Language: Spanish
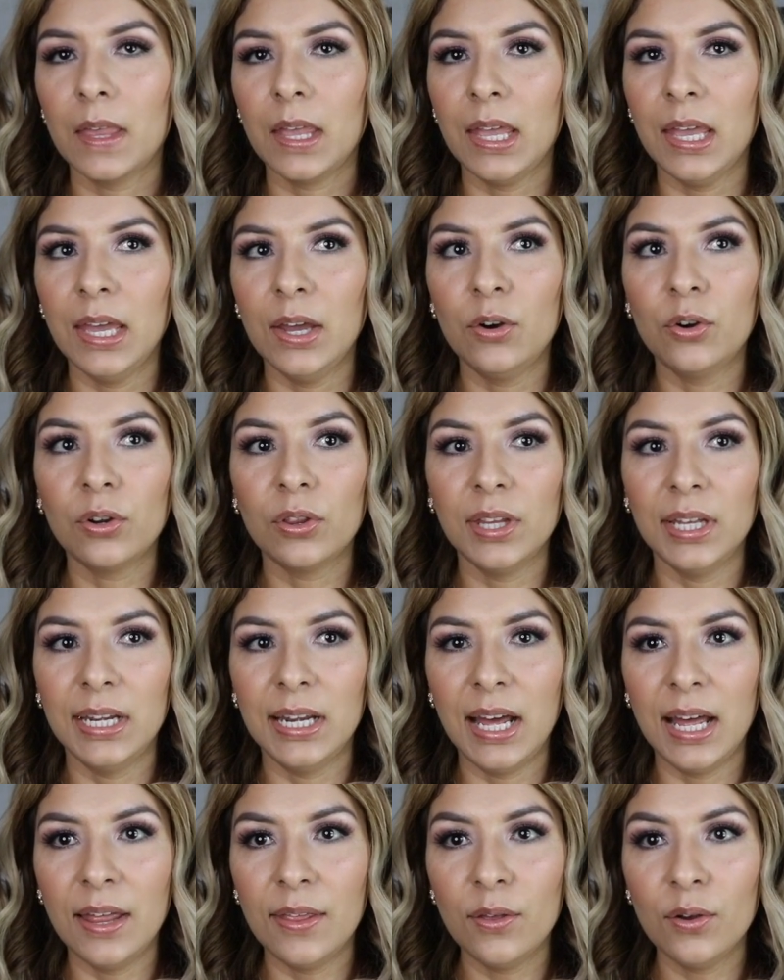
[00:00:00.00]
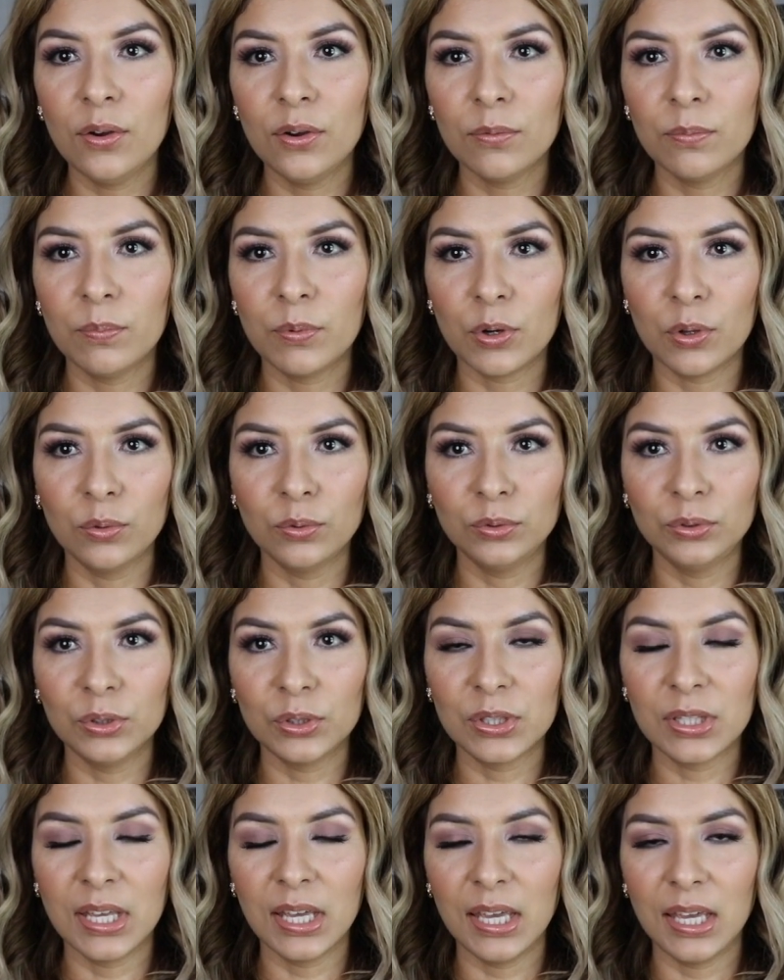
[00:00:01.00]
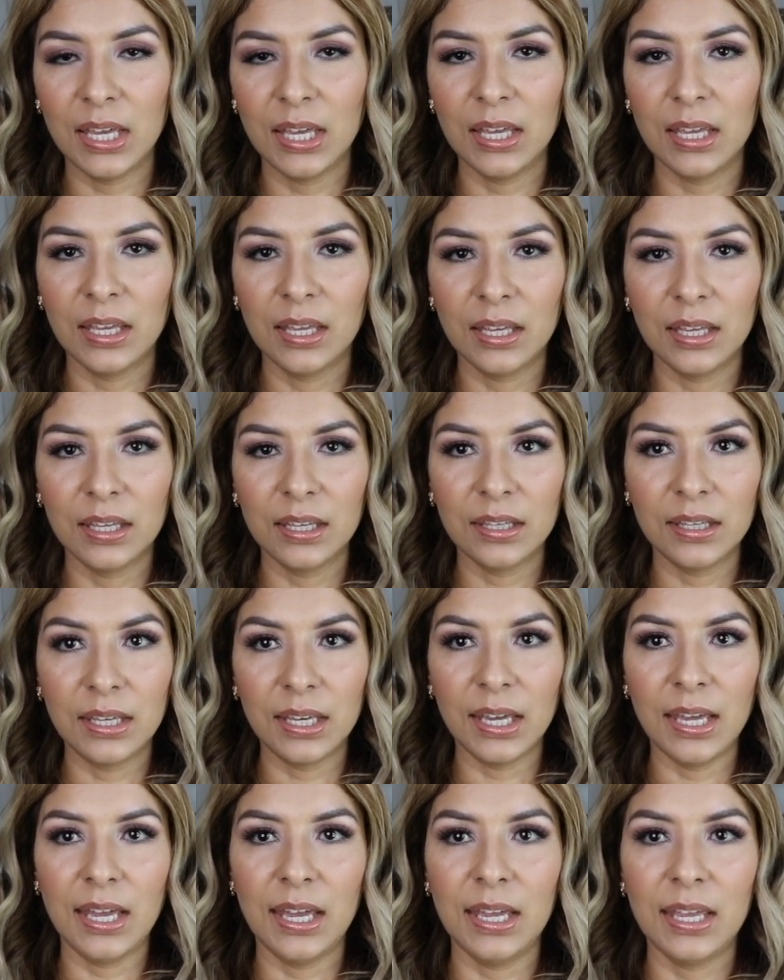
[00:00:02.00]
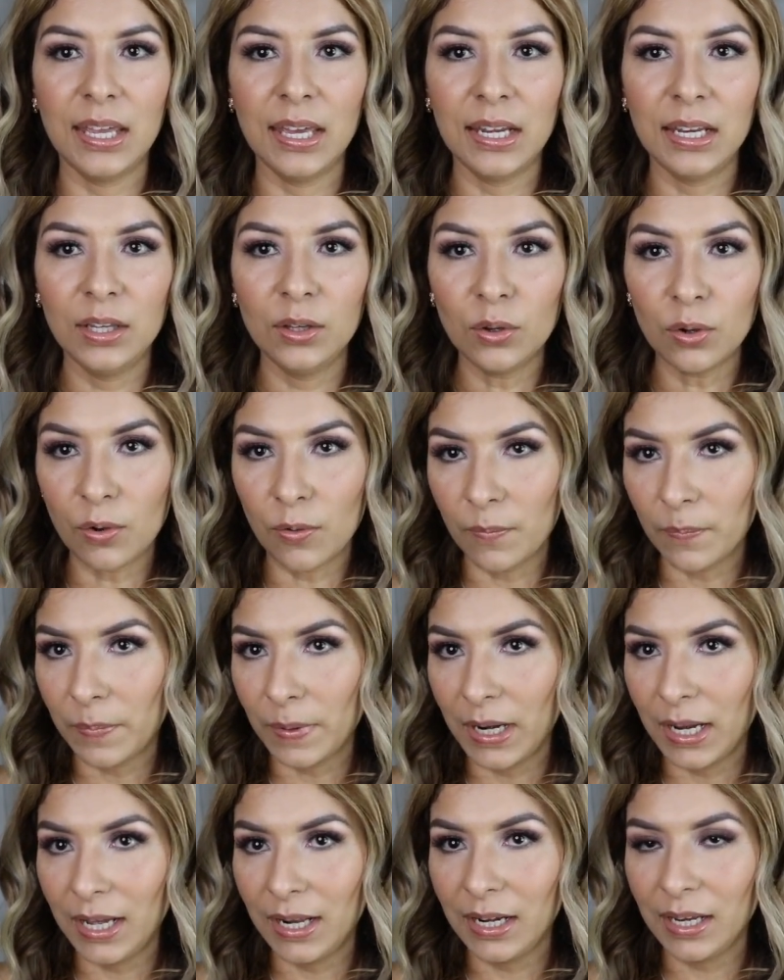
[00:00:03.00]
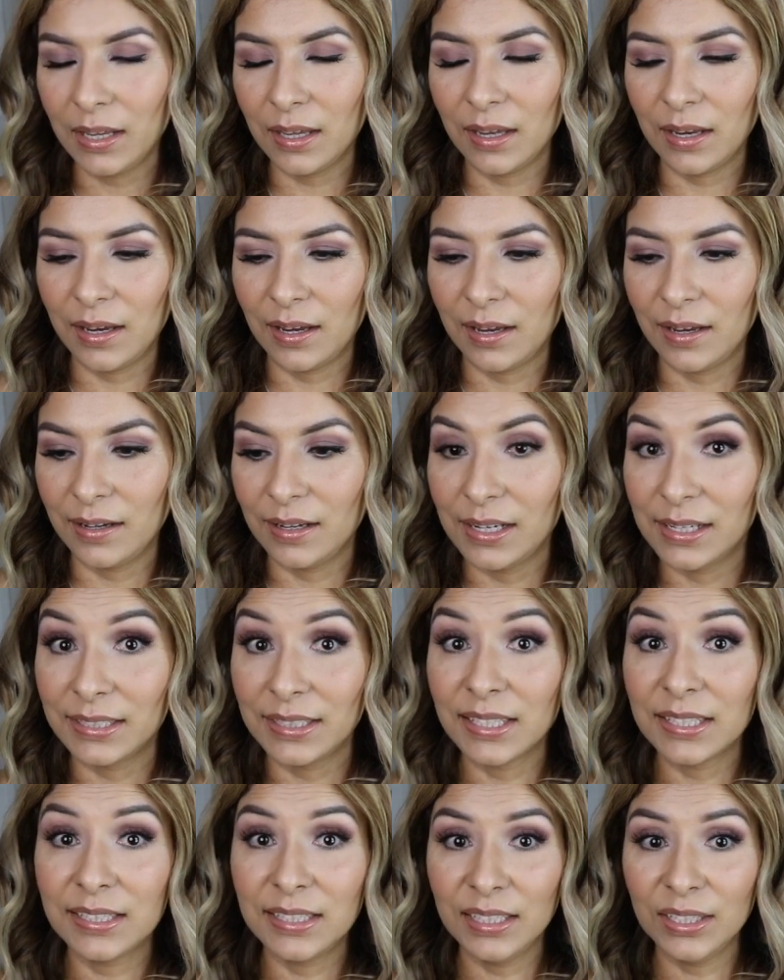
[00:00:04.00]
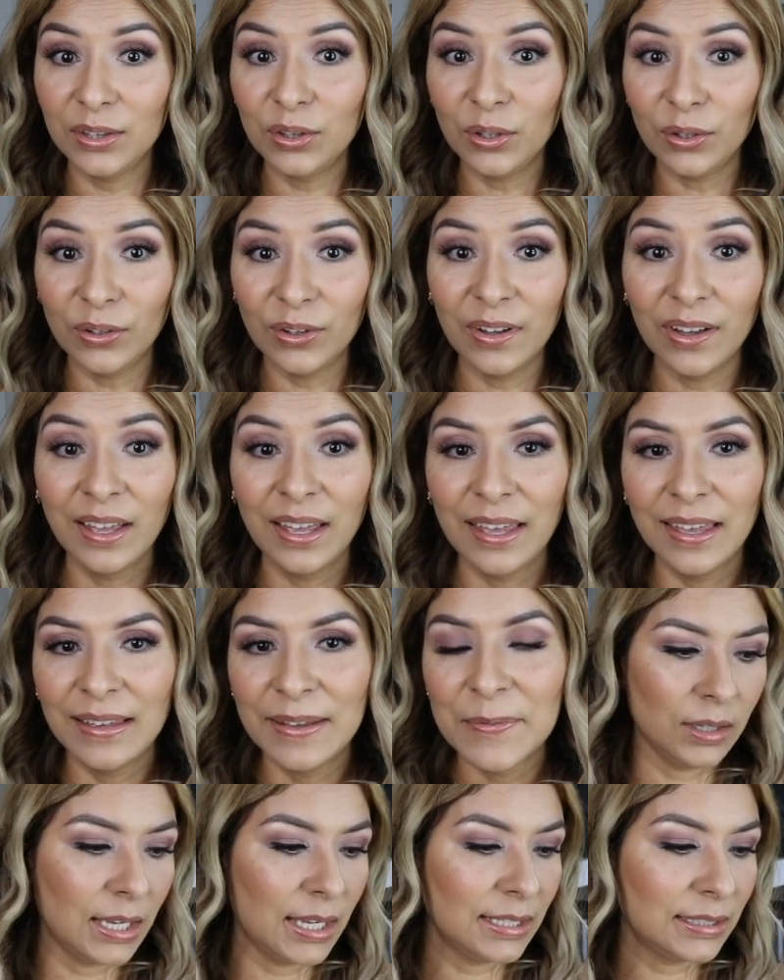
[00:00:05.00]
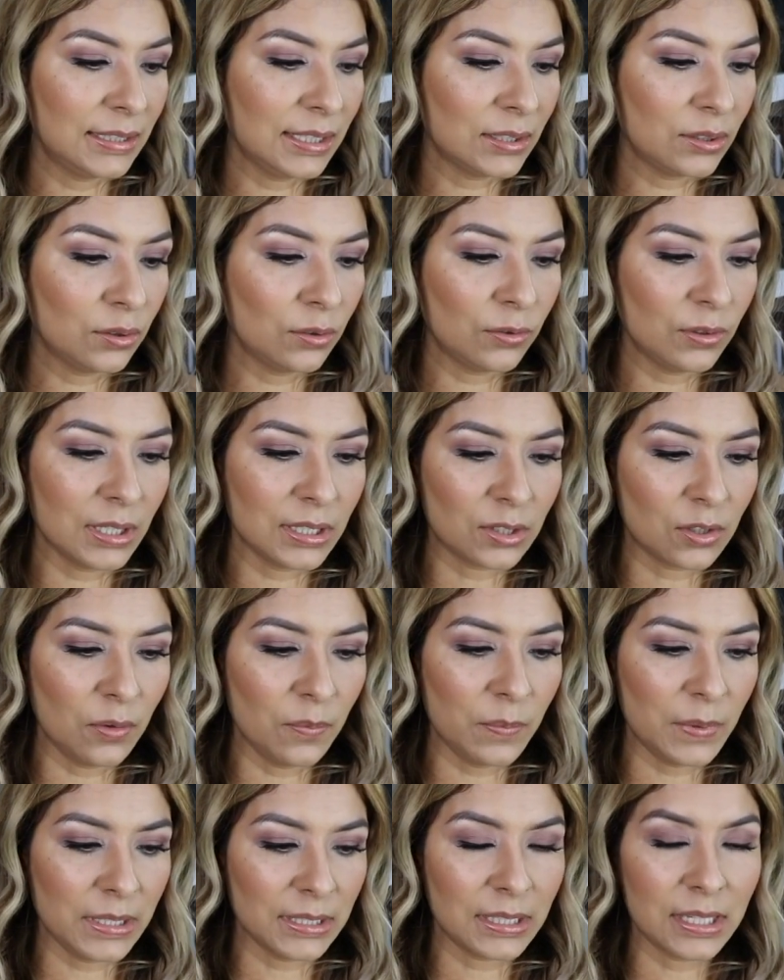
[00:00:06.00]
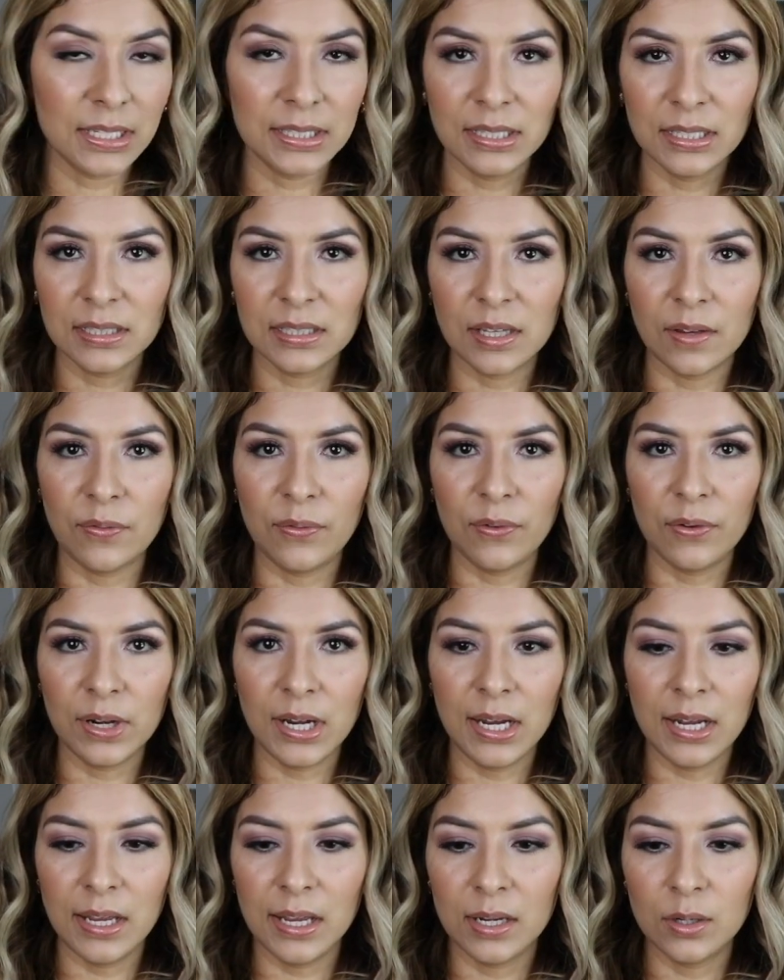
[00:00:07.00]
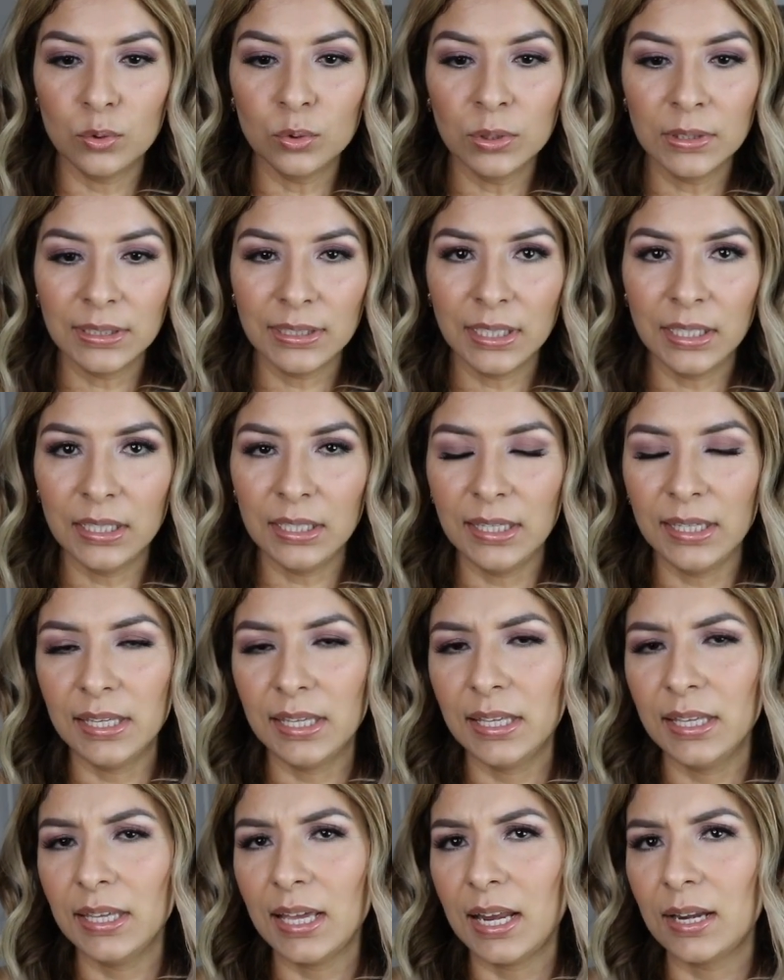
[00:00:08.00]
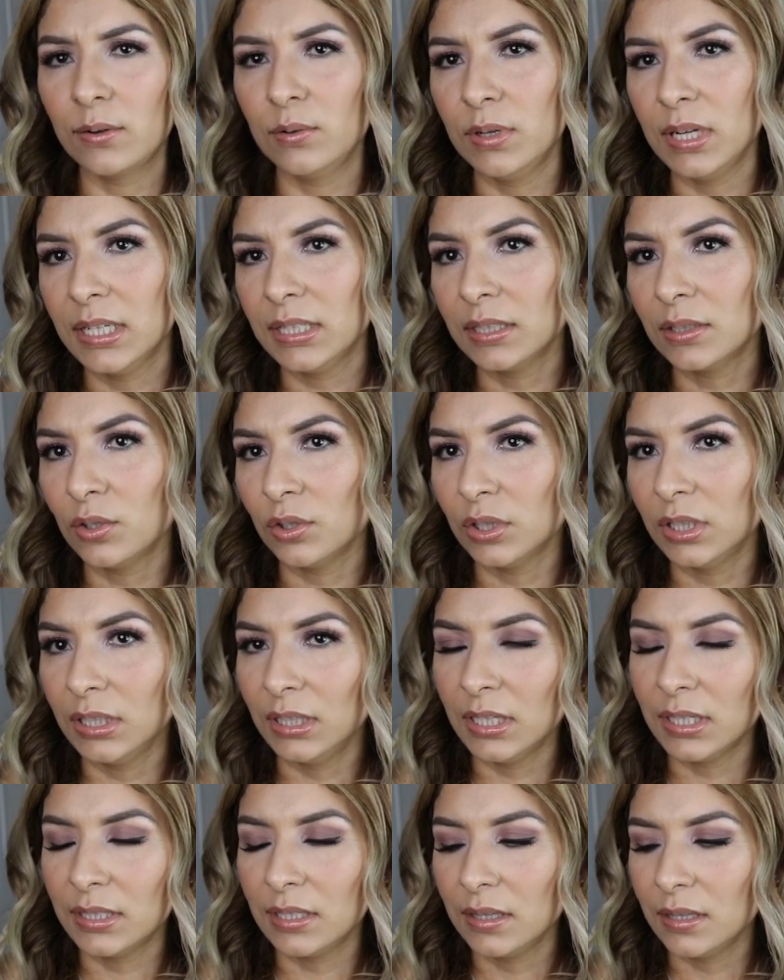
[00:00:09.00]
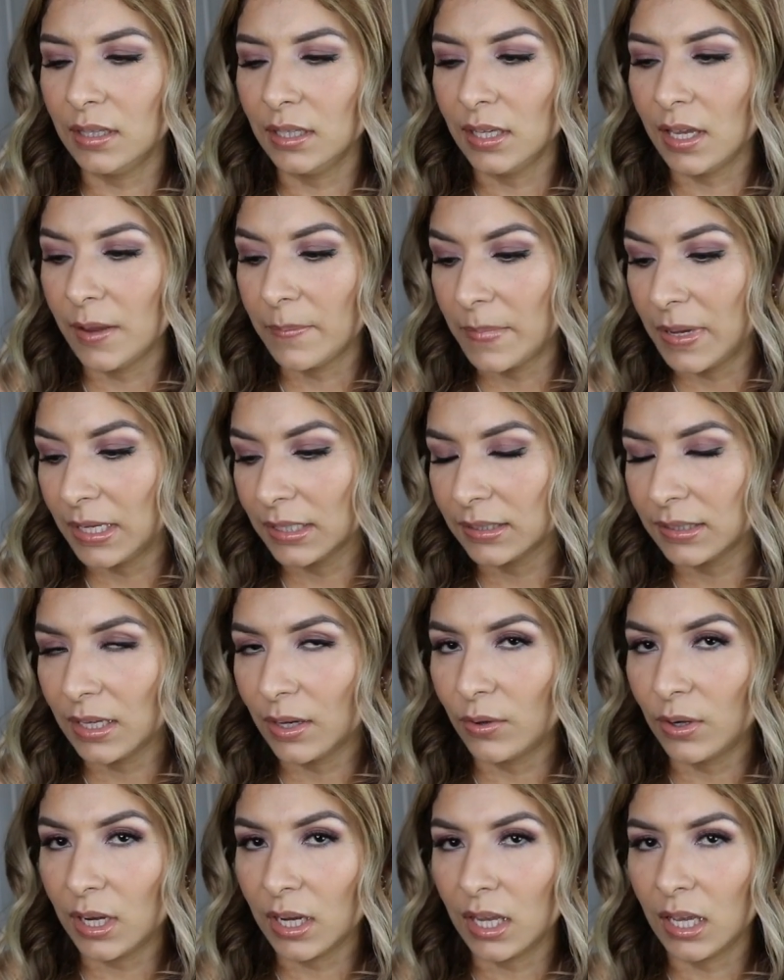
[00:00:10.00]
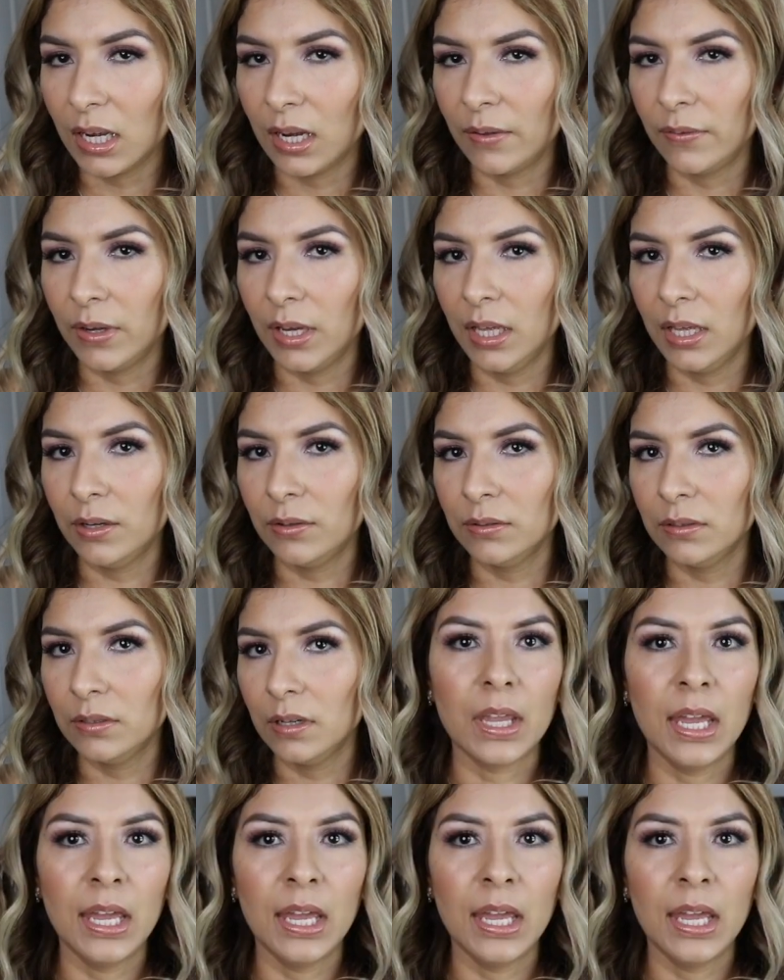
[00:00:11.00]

he ordenado productos que, que he querido comprar y que necesito estas son unas compras que hice en Sephora, en Ulta y algunas cositas en TJ Maxx ahora que la abrieron.